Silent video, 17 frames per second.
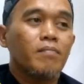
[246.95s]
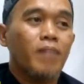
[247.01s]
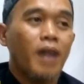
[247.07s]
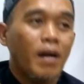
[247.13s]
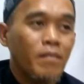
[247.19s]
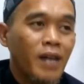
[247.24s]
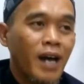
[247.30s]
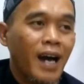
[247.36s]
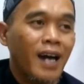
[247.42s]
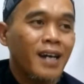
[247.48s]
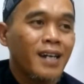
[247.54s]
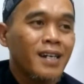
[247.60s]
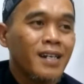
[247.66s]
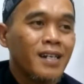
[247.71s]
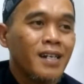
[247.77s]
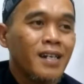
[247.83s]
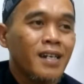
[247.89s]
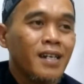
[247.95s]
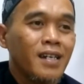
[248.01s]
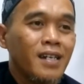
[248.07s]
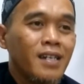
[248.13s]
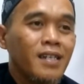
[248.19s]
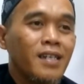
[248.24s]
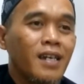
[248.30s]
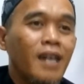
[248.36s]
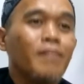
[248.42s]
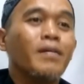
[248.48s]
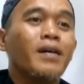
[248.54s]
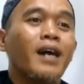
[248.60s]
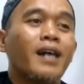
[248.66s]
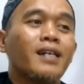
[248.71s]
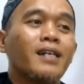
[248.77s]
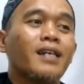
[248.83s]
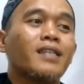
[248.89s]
paham nggak ya emang karena